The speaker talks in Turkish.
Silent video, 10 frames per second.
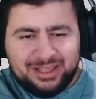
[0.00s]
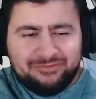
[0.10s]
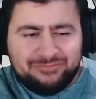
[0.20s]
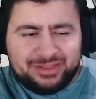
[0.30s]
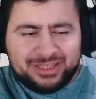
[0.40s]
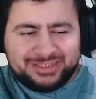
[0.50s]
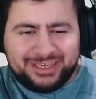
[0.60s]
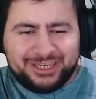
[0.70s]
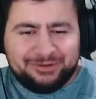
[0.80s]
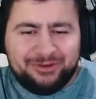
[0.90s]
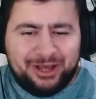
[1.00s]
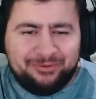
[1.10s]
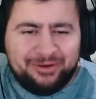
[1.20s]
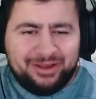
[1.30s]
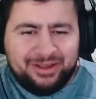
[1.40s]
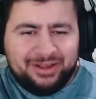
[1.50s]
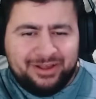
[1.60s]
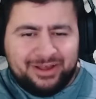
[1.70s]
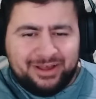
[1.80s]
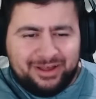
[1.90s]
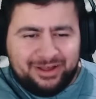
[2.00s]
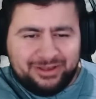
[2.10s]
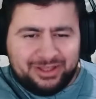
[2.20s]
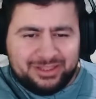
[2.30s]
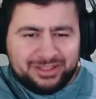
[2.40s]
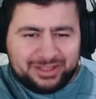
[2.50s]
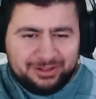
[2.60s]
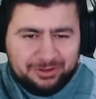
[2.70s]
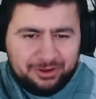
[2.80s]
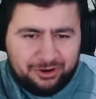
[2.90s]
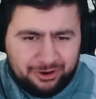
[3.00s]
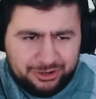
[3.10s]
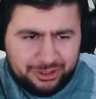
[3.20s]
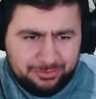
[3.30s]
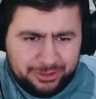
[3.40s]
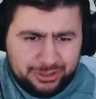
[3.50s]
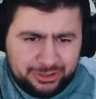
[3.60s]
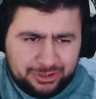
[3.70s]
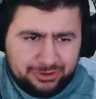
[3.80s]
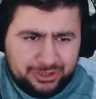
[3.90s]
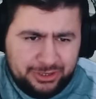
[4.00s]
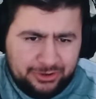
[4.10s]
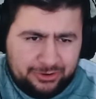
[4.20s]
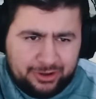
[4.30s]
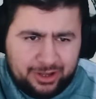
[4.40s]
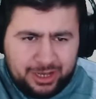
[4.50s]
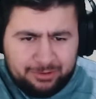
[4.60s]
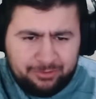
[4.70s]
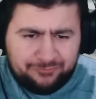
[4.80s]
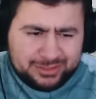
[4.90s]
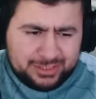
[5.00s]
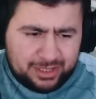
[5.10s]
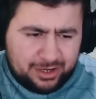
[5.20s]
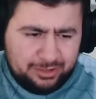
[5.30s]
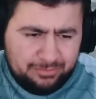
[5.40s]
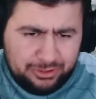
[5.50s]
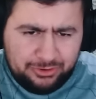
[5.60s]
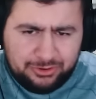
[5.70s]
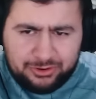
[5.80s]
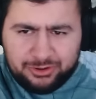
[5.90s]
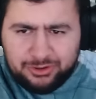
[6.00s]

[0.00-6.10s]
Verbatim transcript: vitese girmiyor abi aha yanladık animani Tokyo araba fazla kaymıyor